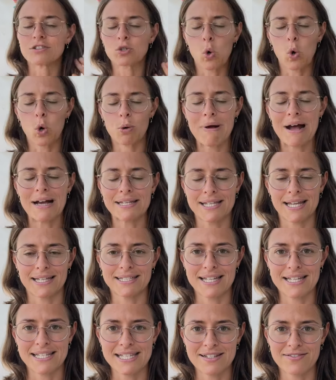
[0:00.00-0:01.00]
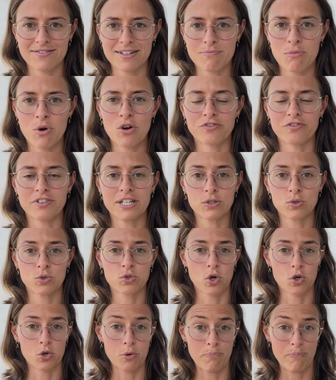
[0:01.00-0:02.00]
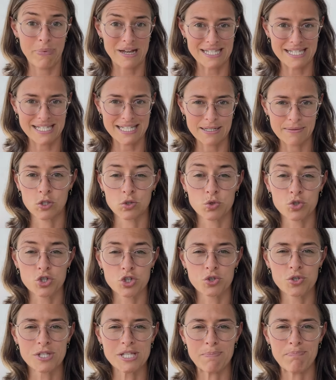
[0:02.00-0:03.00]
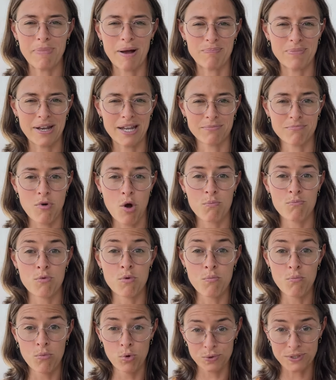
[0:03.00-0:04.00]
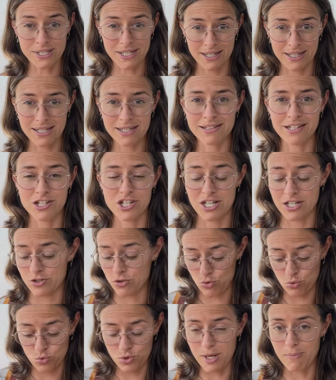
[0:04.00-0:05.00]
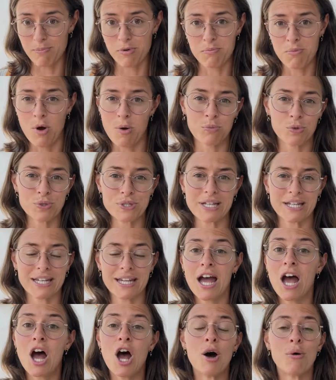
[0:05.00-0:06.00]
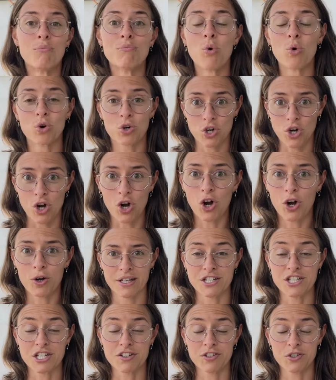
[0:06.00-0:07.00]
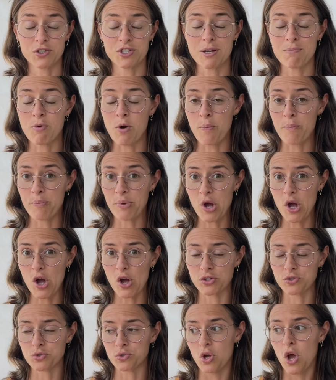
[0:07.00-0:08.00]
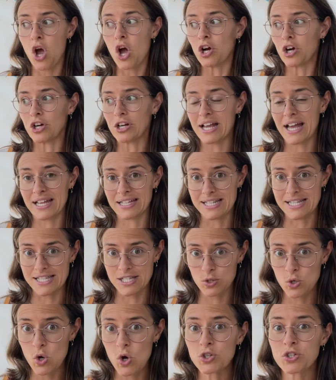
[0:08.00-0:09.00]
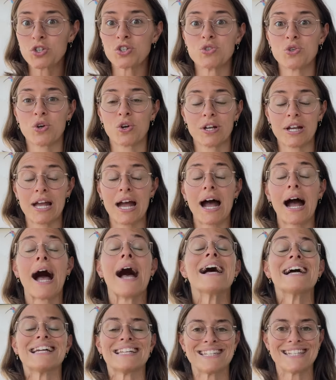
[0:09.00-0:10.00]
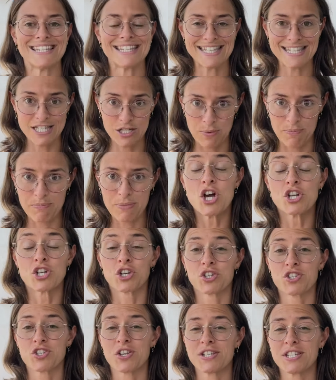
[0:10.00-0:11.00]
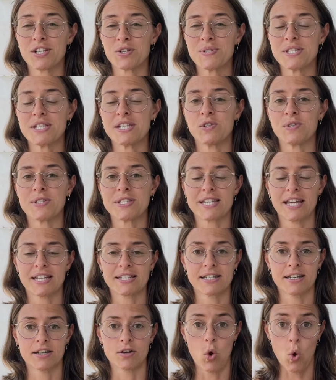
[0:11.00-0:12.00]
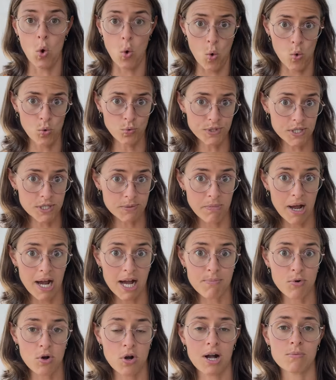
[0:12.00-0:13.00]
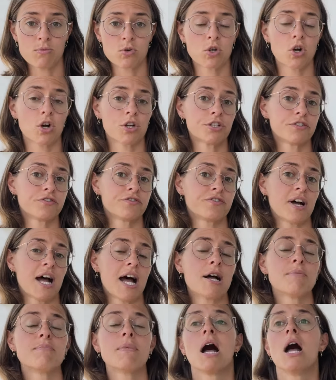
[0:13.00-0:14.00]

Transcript: traumas, à certains événements vécus dans le passé. Donc je n'osais pas pleinement me montrer, déjà tout simplement montrer mon corps. J'avais notamment peur du regard des autres, du regard des hommes. Je ressentais aussi une certaine honte par rapport à mon corps de femme